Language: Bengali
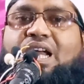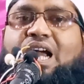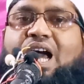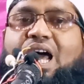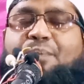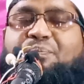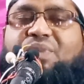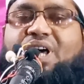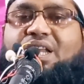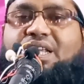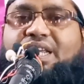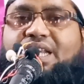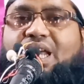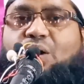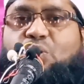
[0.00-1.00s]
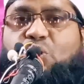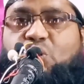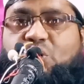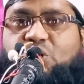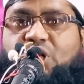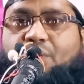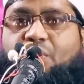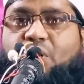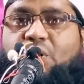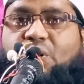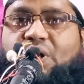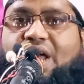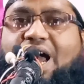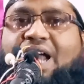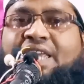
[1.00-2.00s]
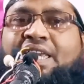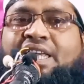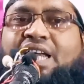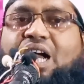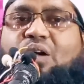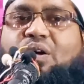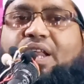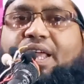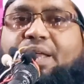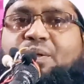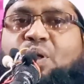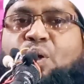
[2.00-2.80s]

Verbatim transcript: আপনার কিনা উঁট জবাই করে আকিকা করে